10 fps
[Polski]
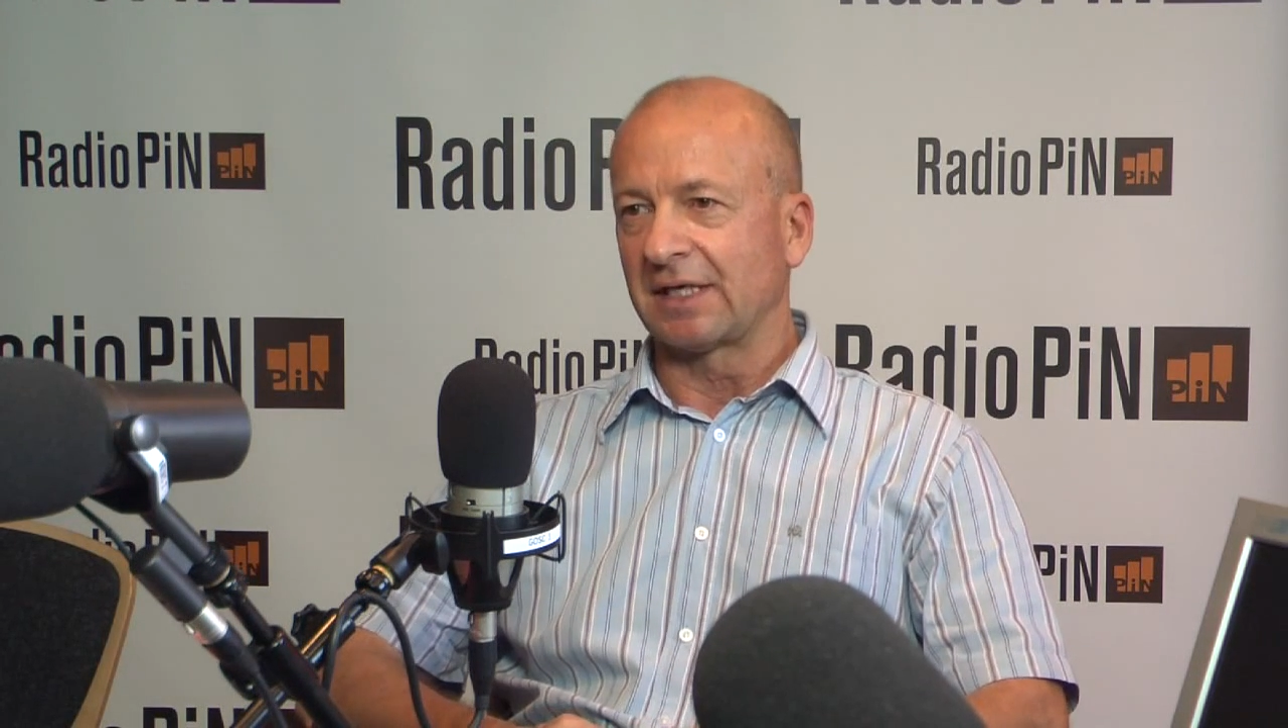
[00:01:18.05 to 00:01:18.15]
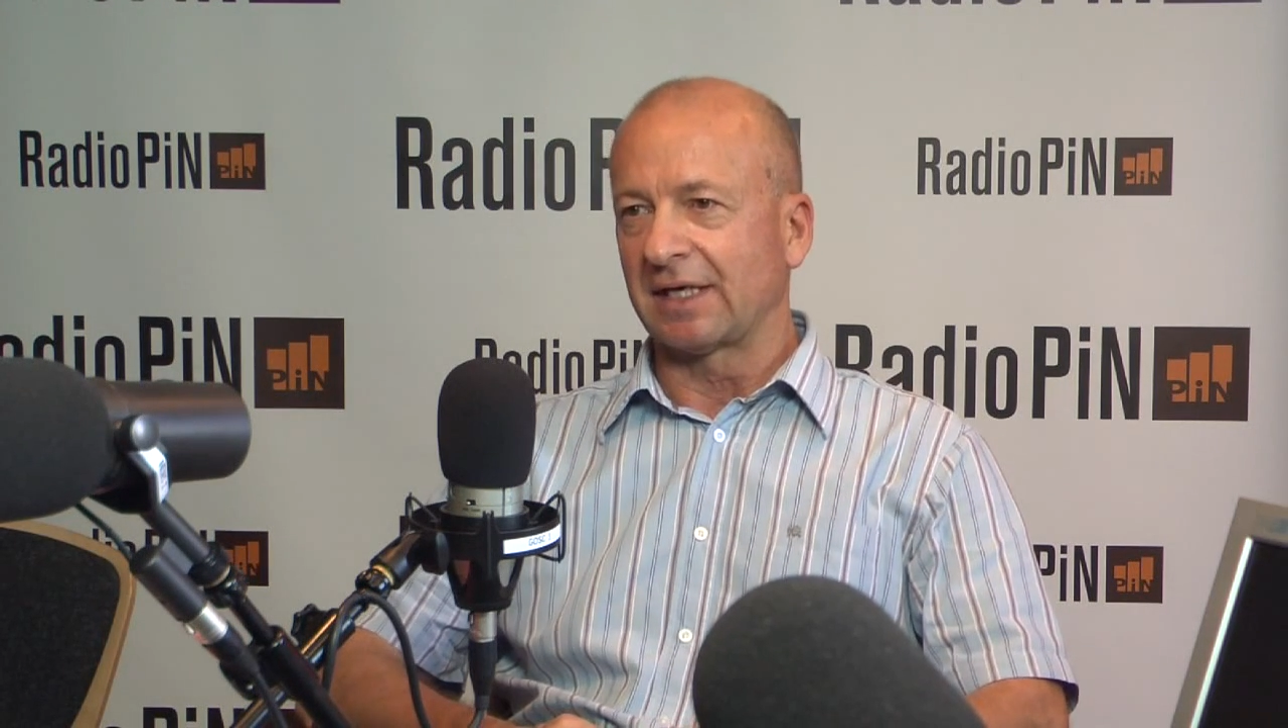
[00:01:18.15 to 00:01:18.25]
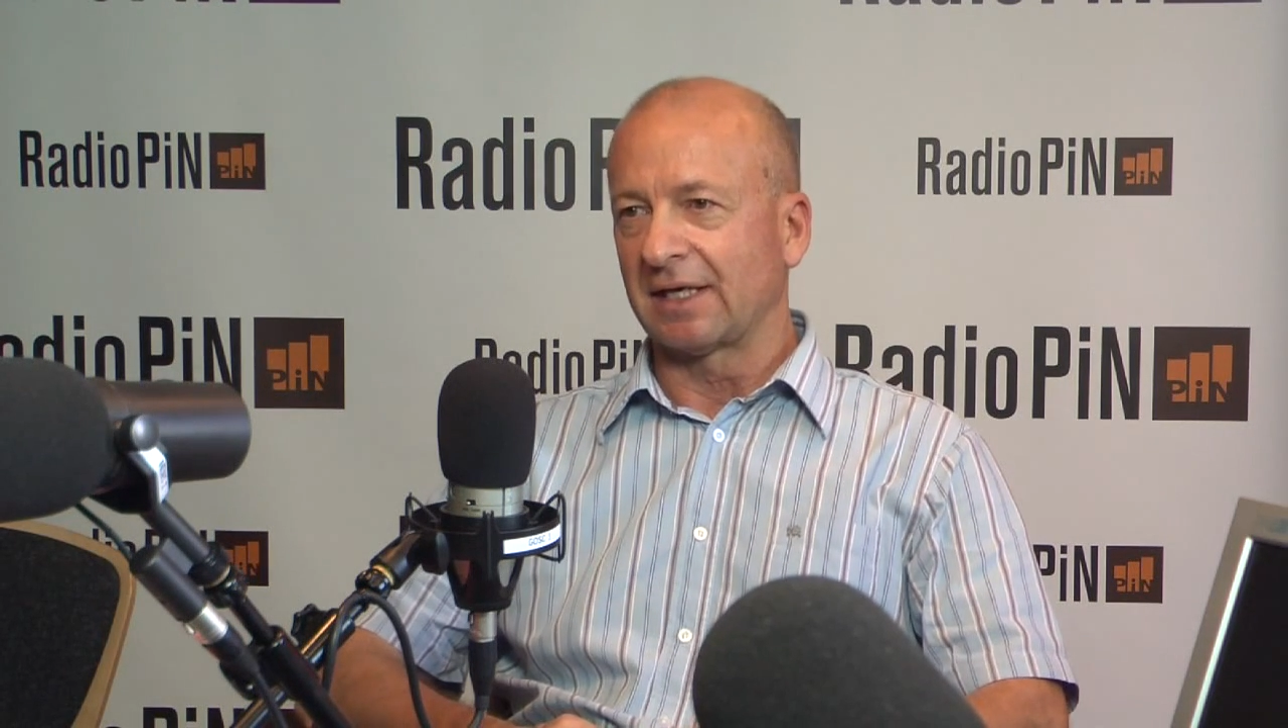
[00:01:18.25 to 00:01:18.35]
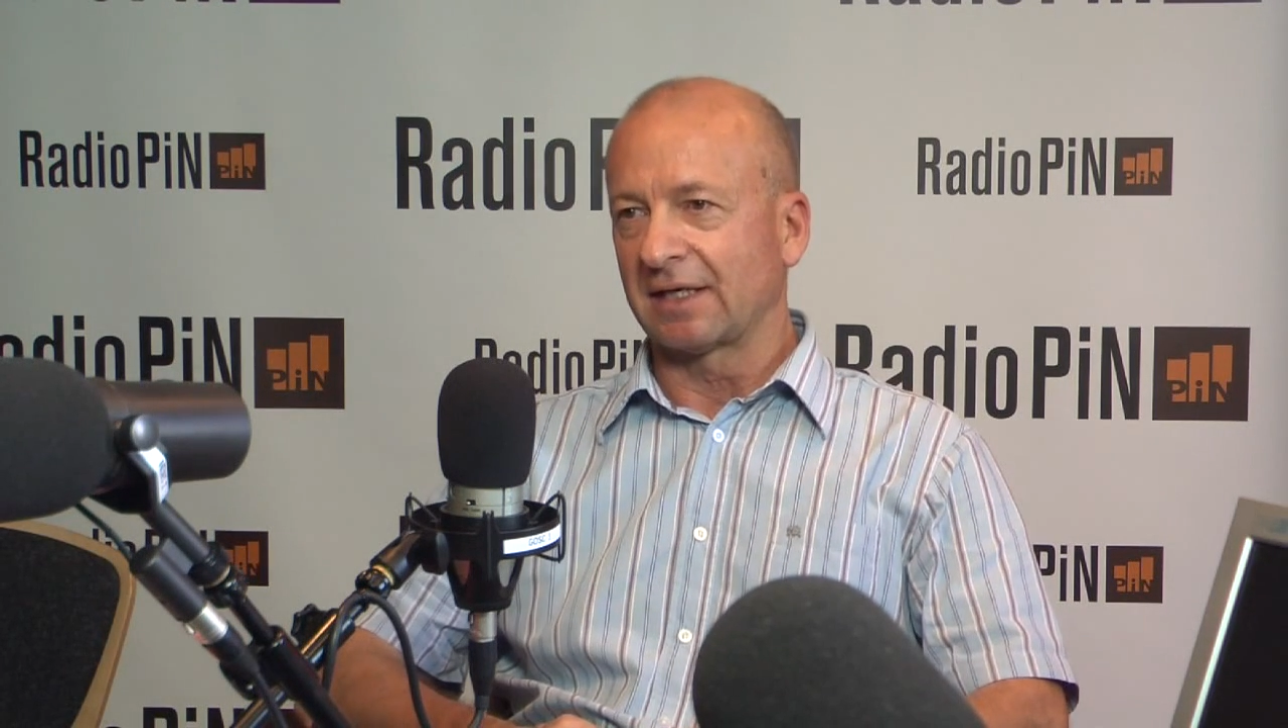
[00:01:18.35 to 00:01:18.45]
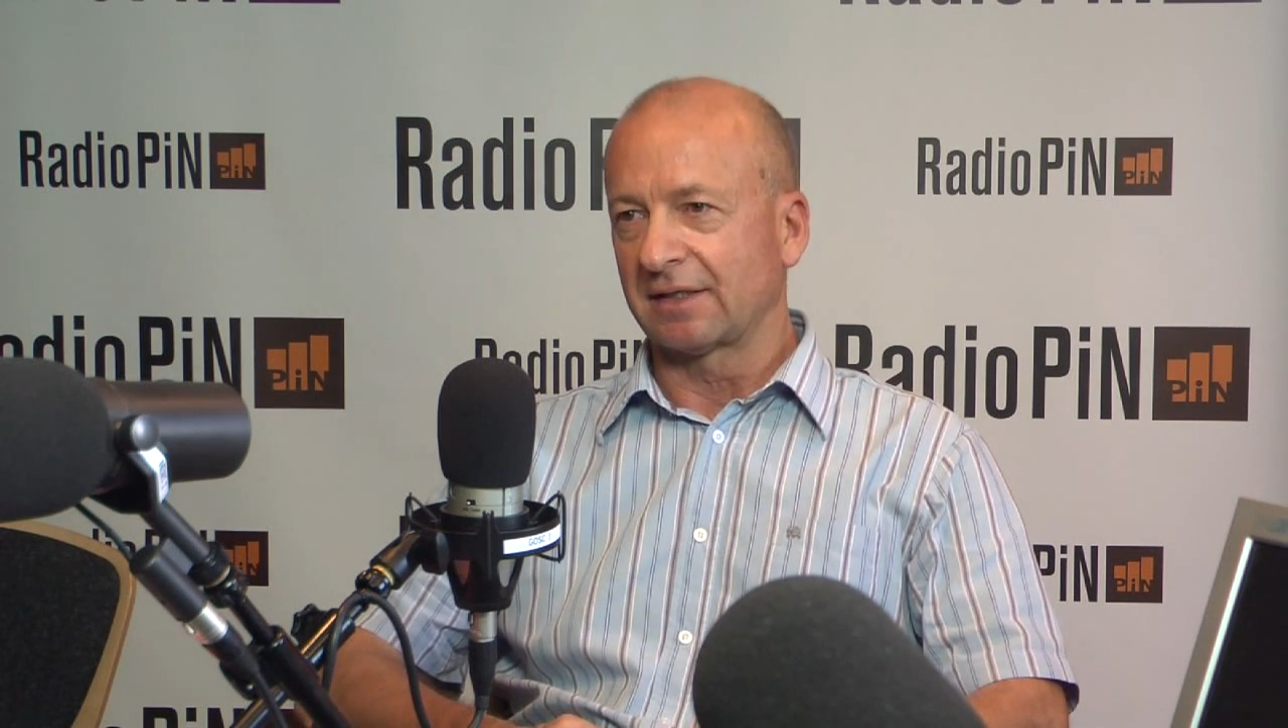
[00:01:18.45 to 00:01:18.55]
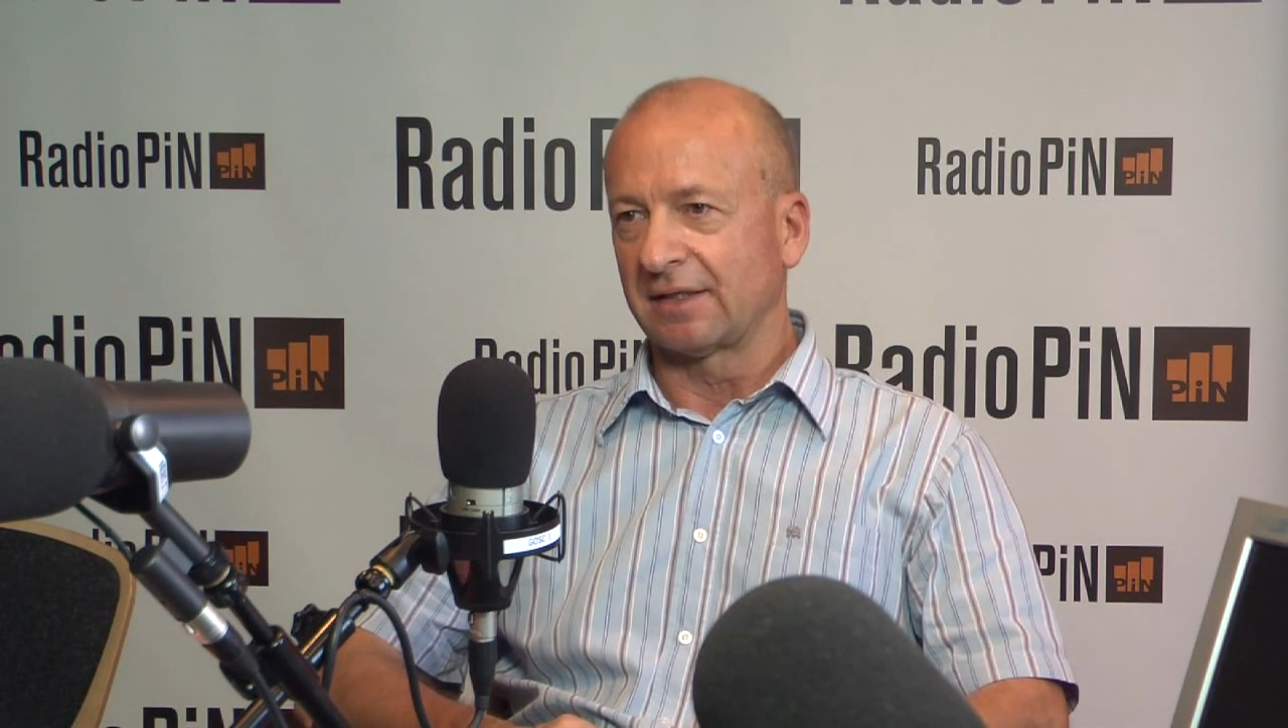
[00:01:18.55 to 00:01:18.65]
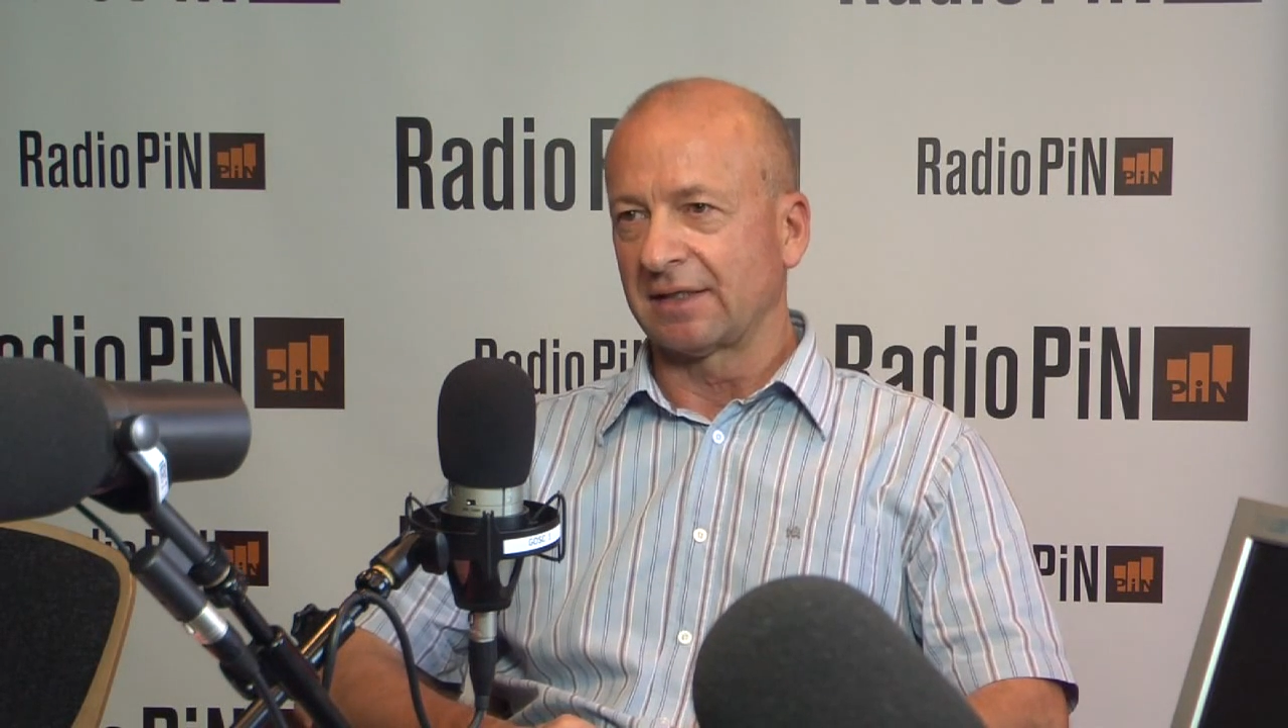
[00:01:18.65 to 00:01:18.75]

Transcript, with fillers: krajach